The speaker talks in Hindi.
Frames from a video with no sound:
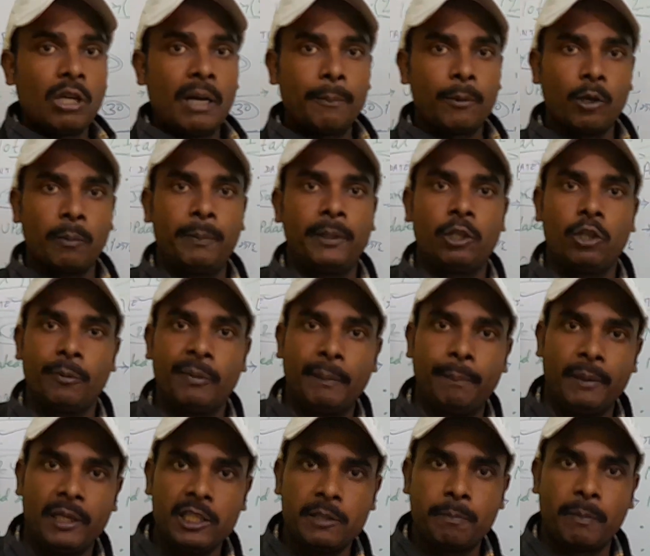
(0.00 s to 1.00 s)
तो आप लोग वीडियो
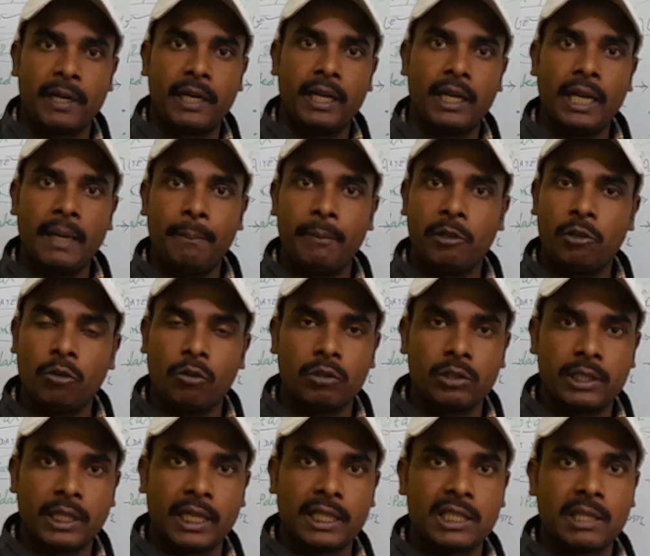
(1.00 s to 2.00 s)
में प्लीज बने रहे वीडियो
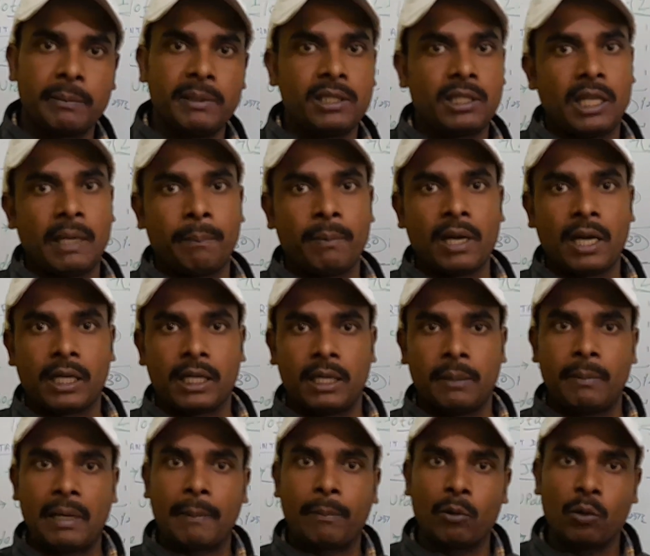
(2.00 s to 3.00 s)
को जरा सा भी स्किप ना
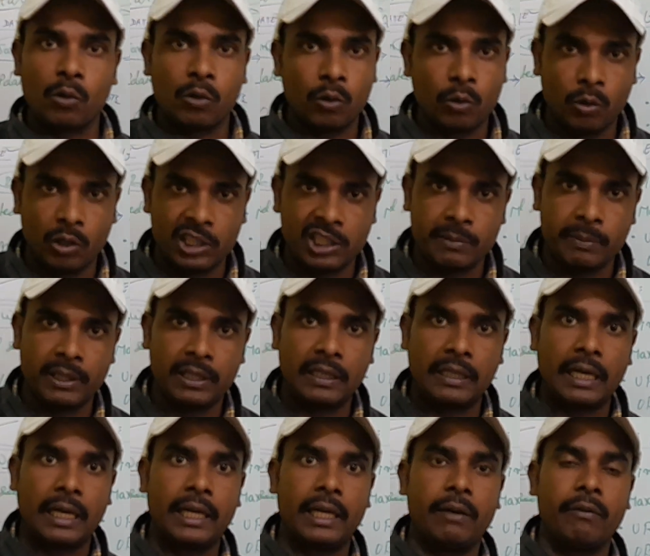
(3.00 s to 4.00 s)
करें मैं आप लोगों को नोटिस भी
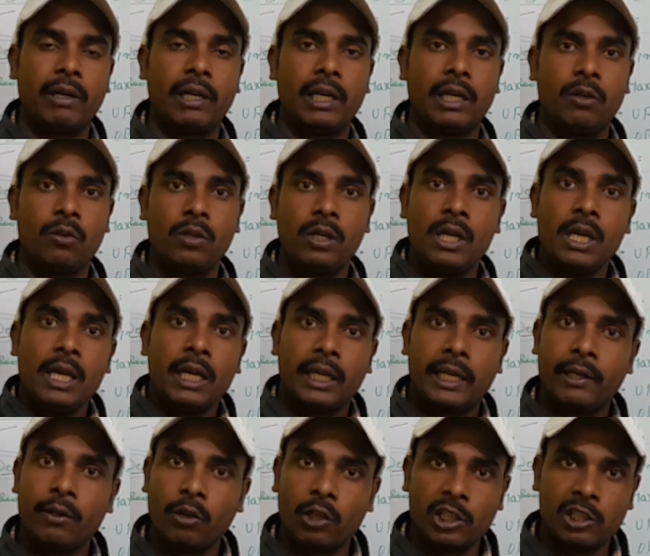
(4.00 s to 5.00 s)
दिखाने वाला हूँ
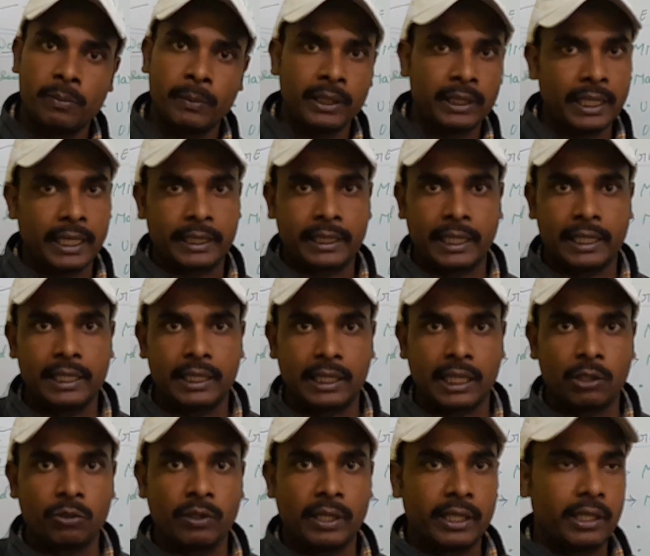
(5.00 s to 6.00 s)
कि नोटिस में क्या क्या
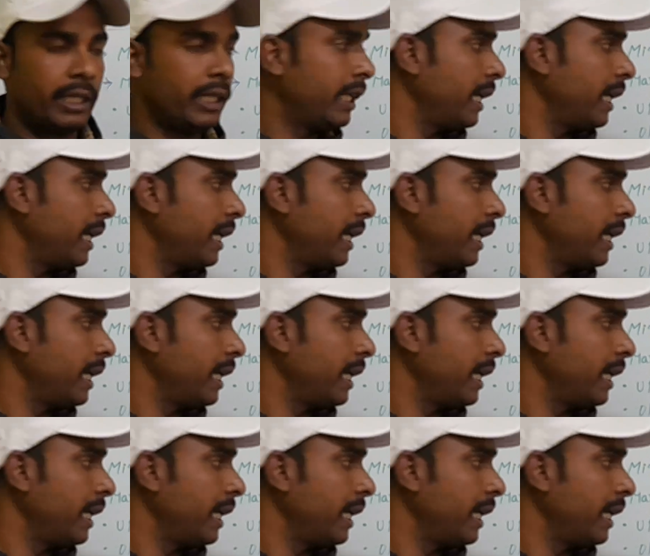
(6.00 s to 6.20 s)
लिखा हुआ है